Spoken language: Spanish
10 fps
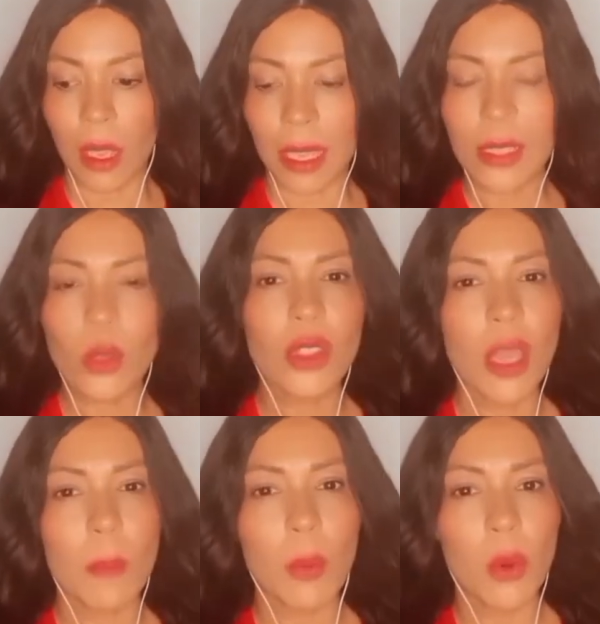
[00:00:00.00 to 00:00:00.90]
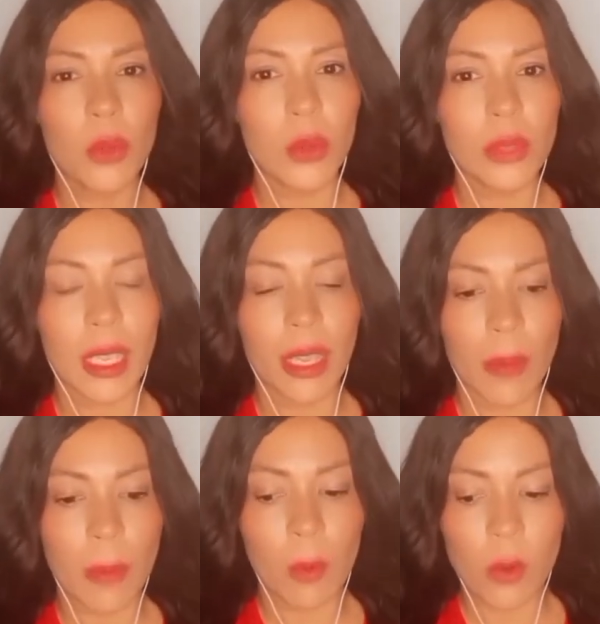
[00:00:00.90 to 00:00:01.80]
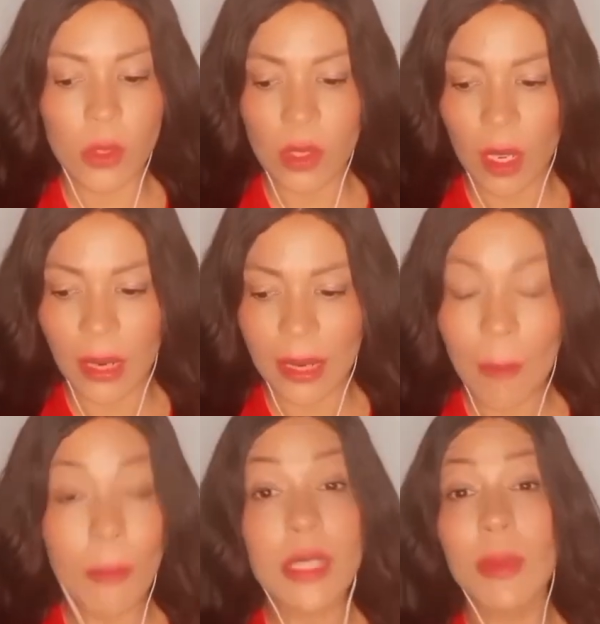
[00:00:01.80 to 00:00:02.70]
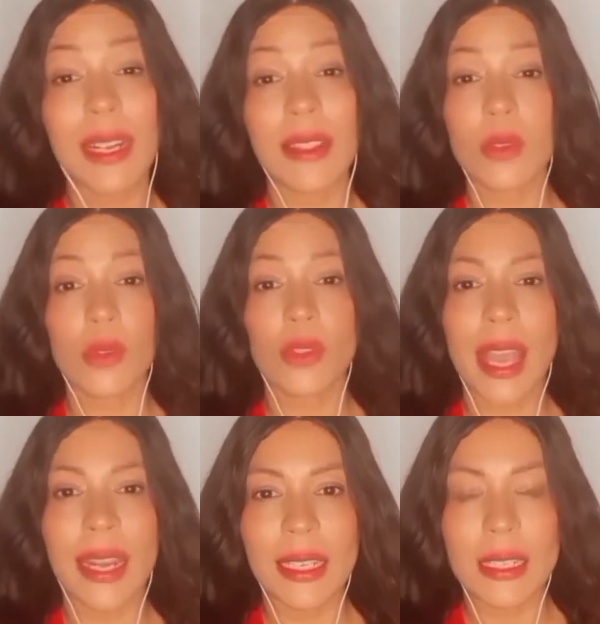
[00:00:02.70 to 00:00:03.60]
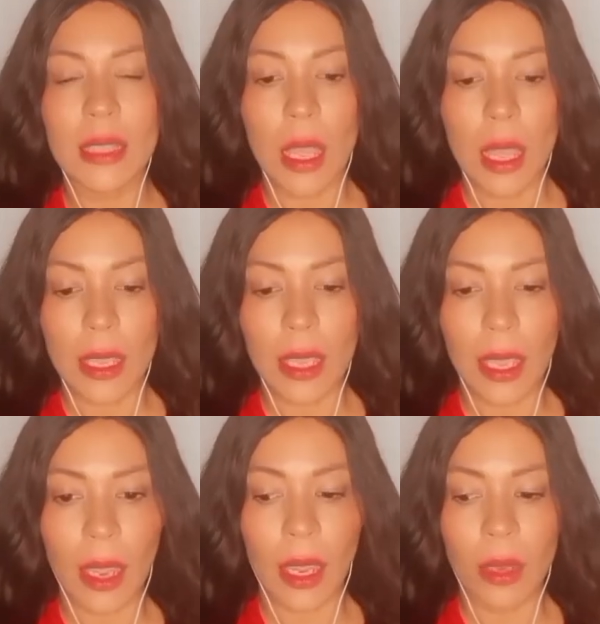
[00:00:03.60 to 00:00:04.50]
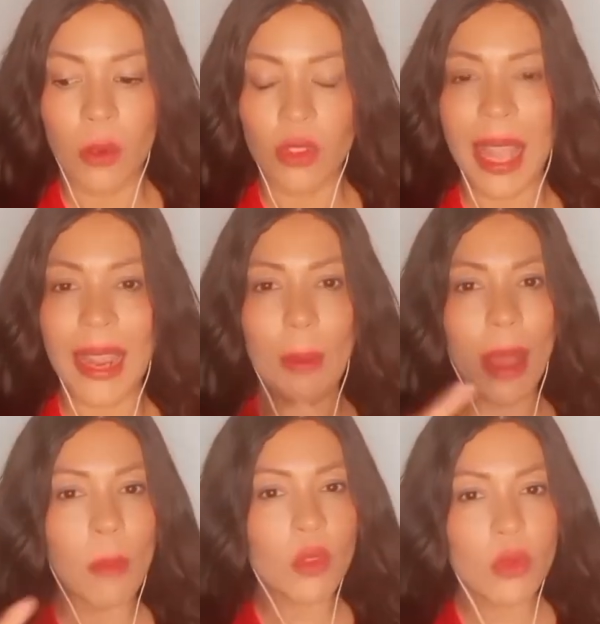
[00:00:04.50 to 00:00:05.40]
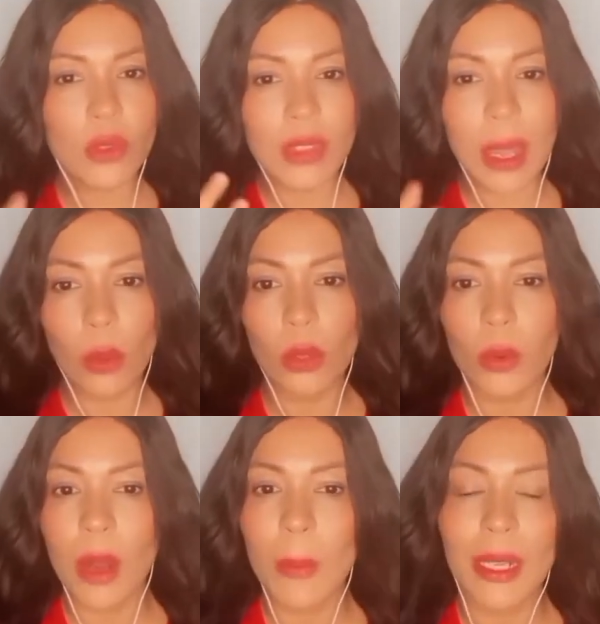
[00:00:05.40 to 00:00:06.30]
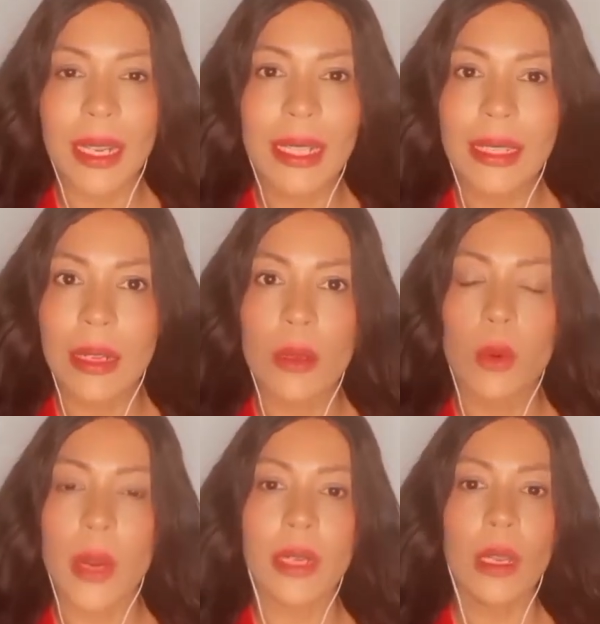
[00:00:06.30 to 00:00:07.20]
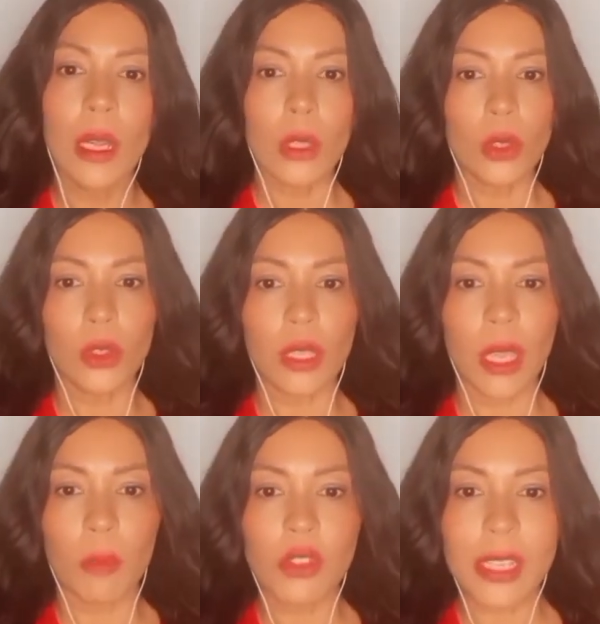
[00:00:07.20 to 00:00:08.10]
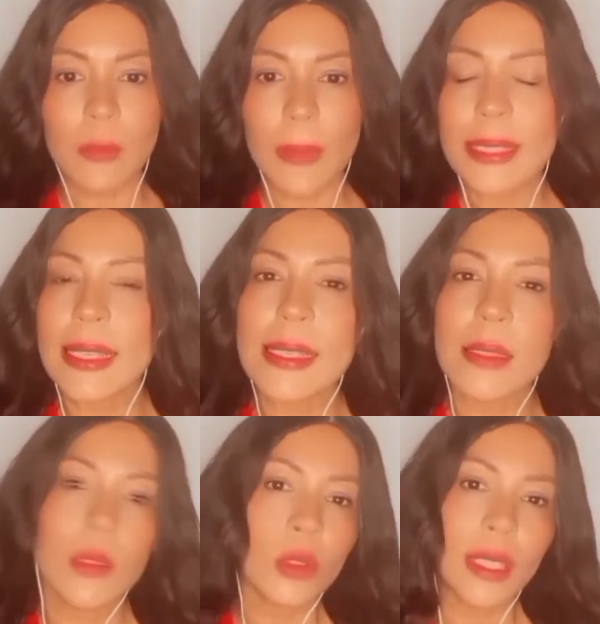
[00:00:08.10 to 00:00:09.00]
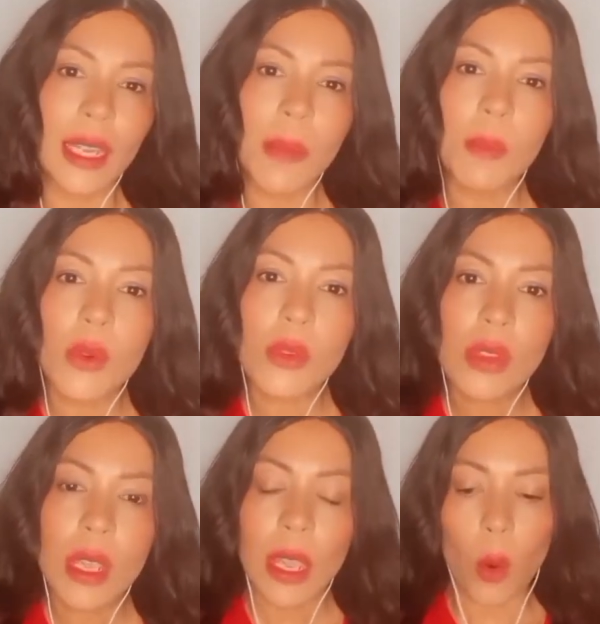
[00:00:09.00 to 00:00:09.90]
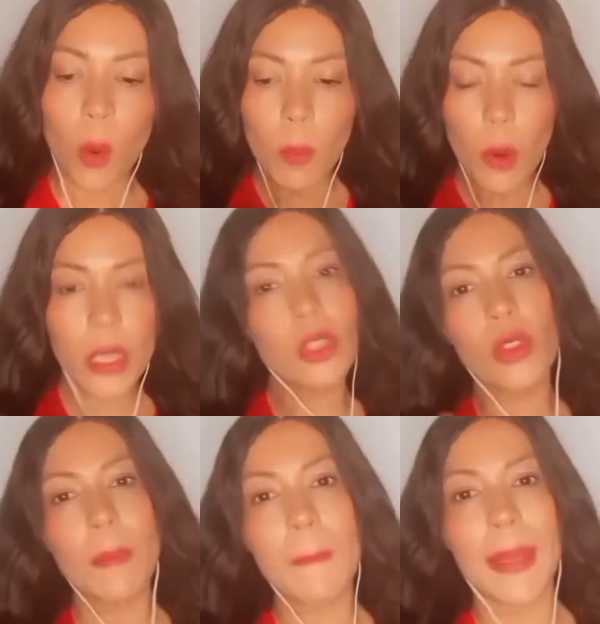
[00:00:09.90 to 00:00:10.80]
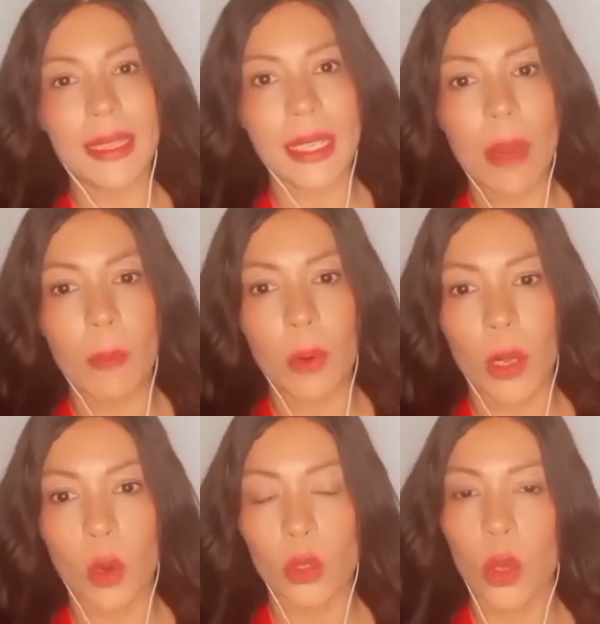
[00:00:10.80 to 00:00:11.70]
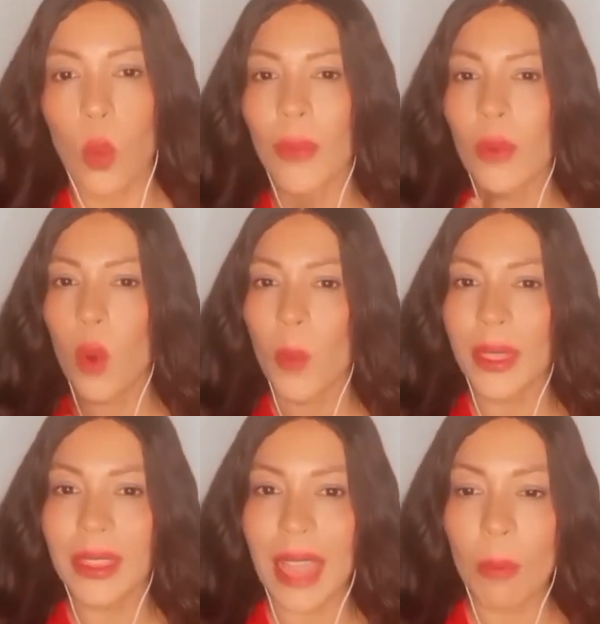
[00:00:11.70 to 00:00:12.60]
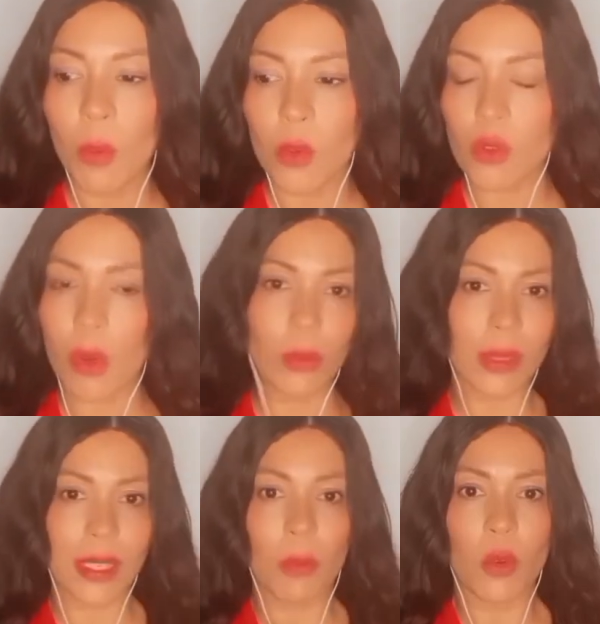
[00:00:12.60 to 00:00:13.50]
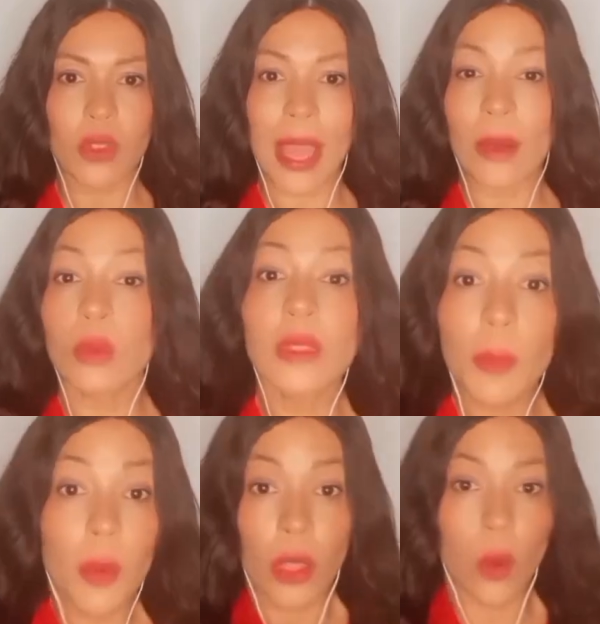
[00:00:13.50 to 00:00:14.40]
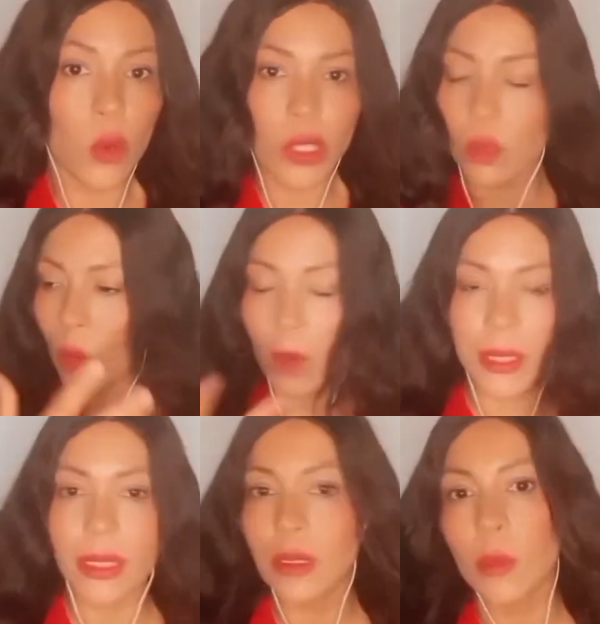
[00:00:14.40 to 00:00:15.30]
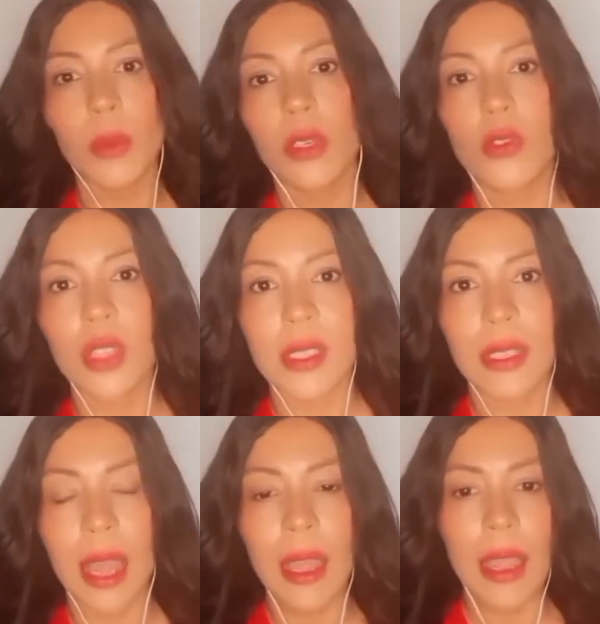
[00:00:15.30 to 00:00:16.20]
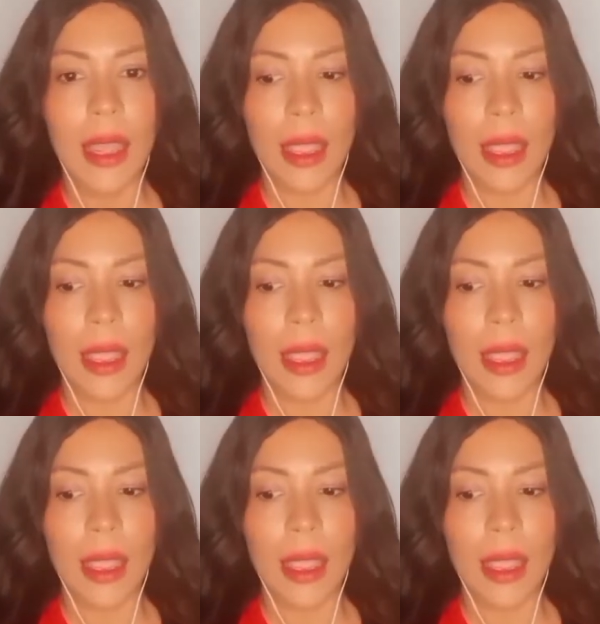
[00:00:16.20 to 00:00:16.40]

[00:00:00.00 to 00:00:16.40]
en estos tiempos donde vemos en las mismas redes sociales que nos acabamos unos a otros de una manera tan cruel, donde muchas veces no tenemos un poquito de empatía por el otro cuando comentamos, cuando hacemos algún tipo de juicio en cualquier tipo de noticia.